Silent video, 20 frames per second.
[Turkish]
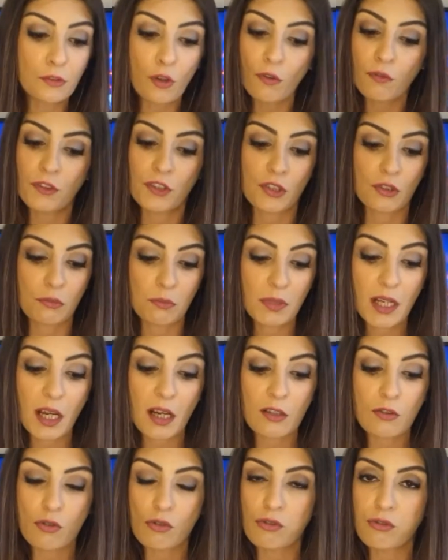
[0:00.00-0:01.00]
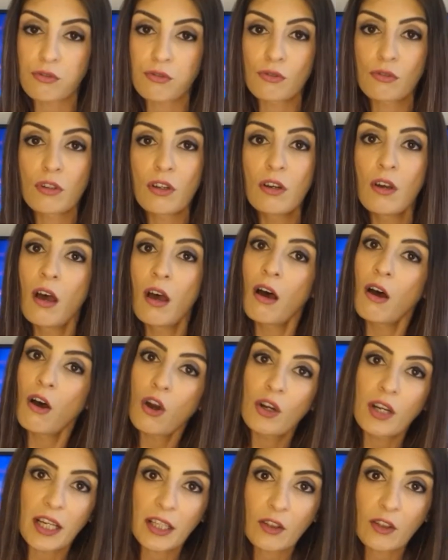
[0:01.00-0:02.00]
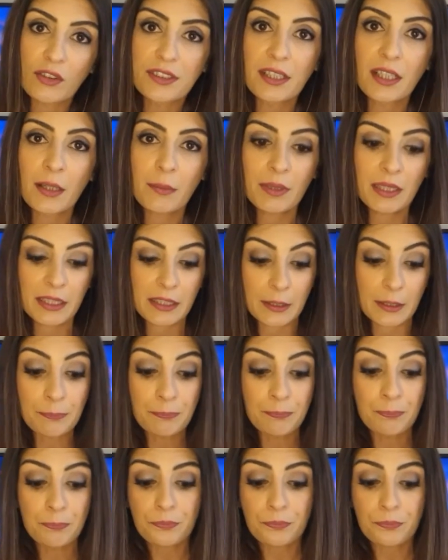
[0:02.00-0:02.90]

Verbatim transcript: TOFAŞ'ın bilançosunu örnek verebilirim.